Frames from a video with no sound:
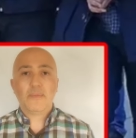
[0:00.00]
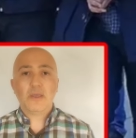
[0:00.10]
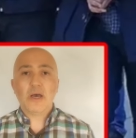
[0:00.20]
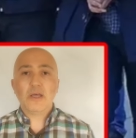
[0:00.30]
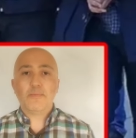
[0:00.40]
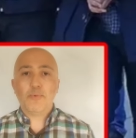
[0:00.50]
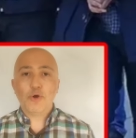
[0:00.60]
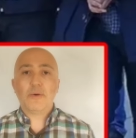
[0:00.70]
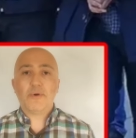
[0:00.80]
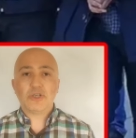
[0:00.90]
Yani
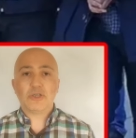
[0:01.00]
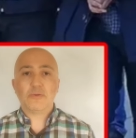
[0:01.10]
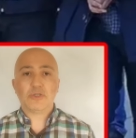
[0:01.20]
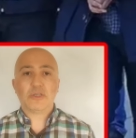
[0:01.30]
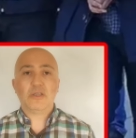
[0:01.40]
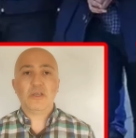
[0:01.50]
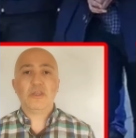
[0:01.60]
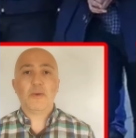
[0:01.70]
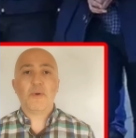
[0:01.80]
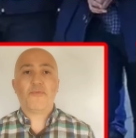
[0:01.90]
böyle başlamışlar
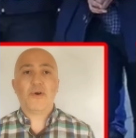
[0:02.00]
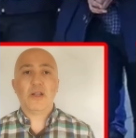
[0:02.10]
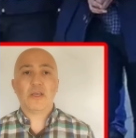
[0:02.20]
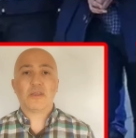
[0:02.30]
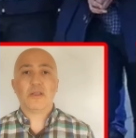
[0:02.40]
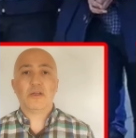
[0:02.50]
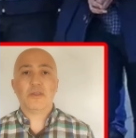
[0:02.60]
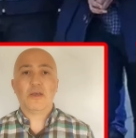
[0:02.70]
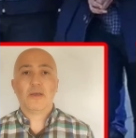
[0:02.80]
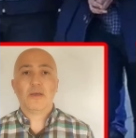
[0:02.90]
dinleme faaliyetlerine.